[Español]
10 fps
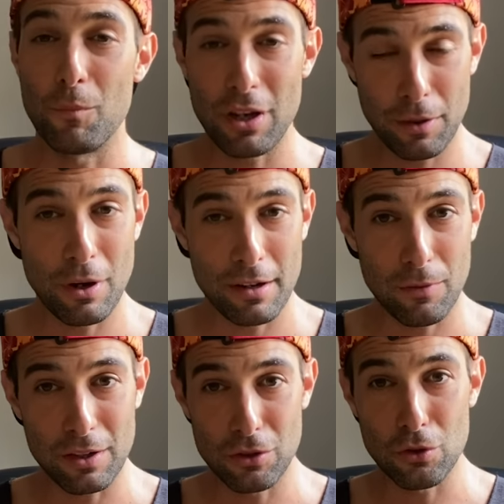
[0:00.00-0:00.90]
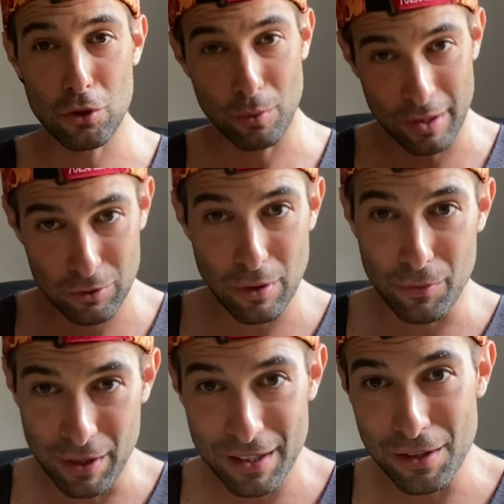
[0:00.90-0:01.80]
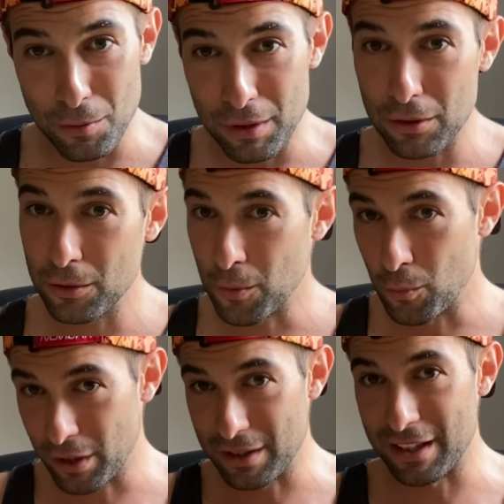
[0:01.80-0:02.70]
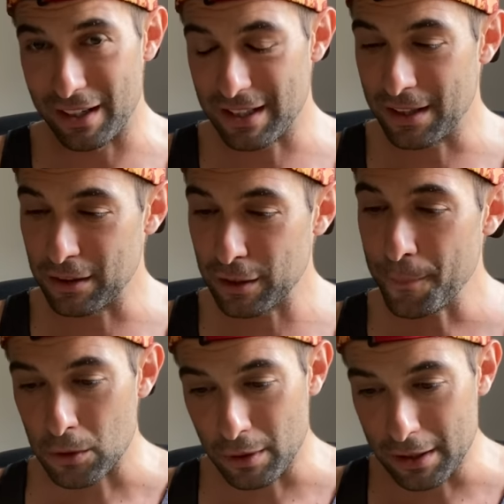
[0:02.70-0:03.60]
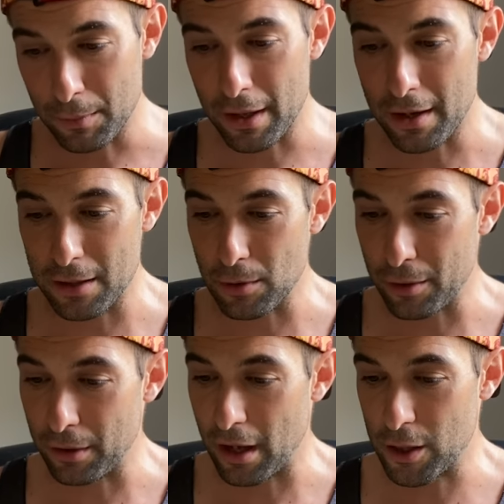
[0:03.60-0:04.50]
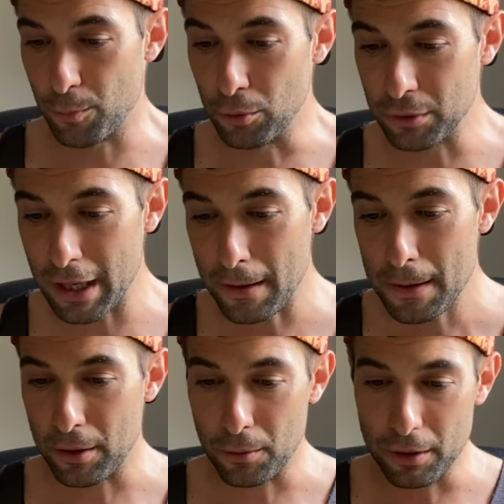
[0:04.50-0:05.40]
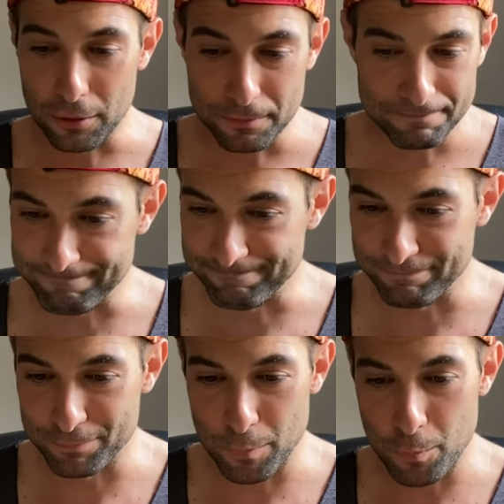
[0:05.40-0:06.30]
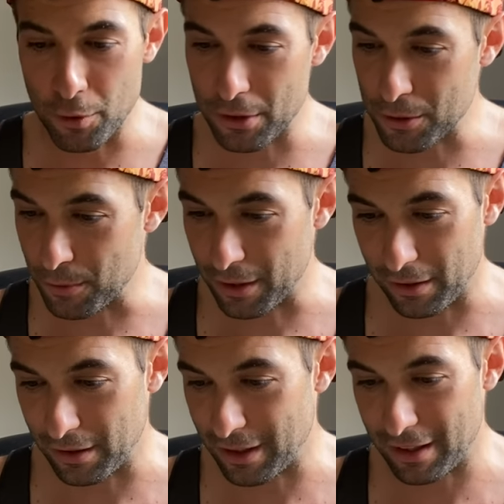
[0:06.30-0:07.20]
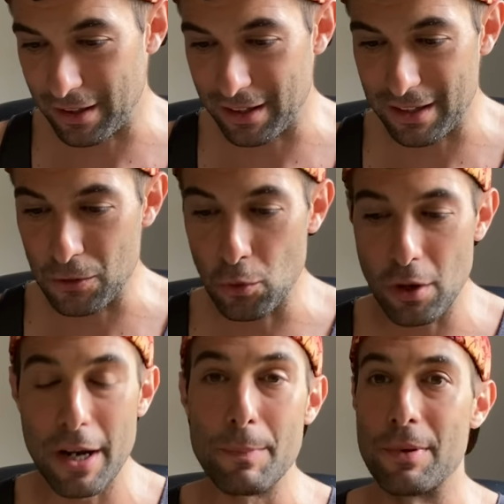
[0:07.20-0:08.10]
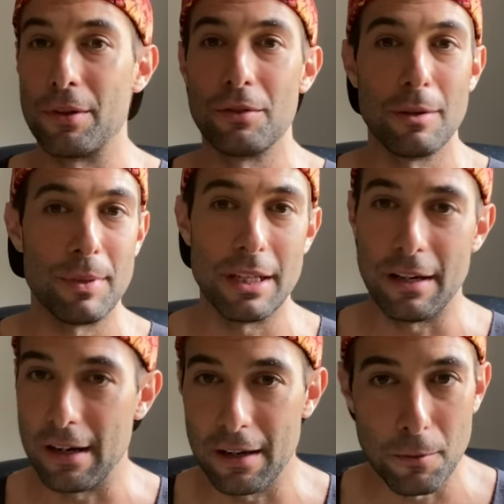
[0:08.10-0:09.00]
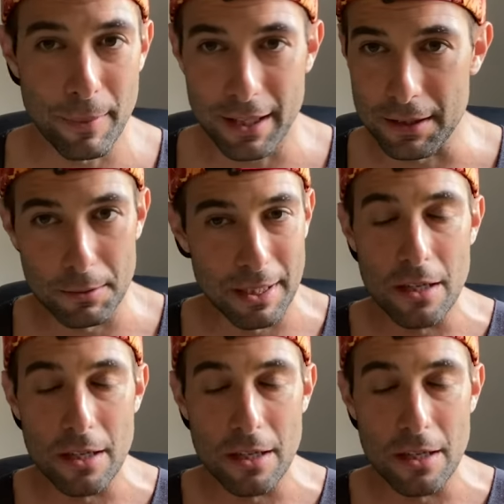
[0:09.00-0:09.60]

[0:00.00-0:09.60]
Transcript: Voy a hacer una reflexión sobre esto al final del vídeo, muy interesante, sobre el tema de las velocidades punta, pero bueno, mm, podéis ver, eh, no hay por dónde pillarla la comparativa.